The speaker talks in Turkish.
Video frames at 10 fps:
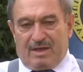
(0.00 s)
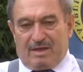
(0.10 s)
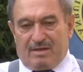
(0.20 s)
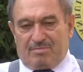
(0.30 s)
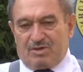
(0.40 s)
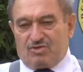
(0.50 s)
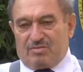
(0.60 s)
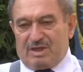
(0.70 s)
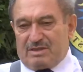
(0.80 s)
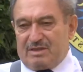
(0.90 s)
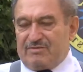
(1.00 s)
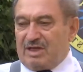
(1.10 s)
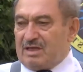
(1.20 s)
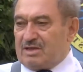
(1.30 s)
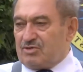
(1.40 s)
E, bir sömestr
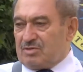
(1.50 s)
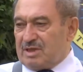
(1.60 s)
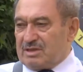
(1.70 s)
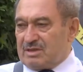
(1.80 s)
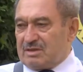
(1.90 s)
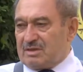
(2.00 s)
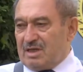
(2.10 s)
veya iki sömestr